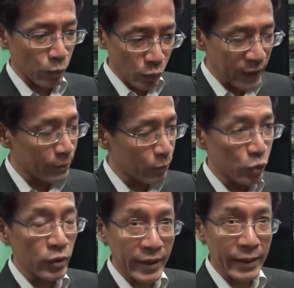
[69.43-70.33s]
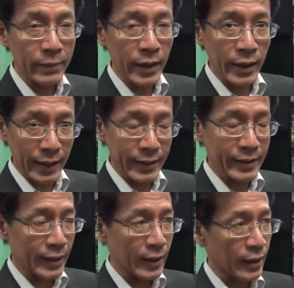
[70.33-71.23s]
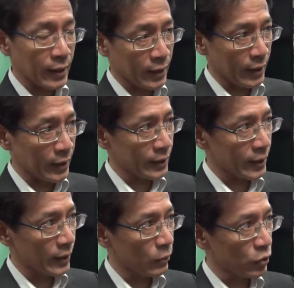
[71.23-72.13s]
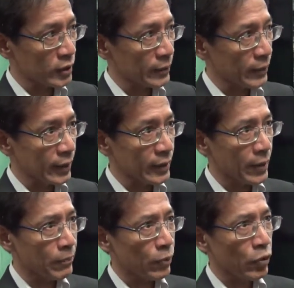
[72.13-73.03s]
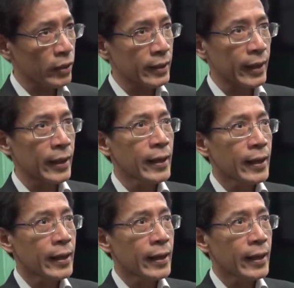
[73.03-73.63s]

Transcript: muy, muy, viva esta, esta municipalidad porque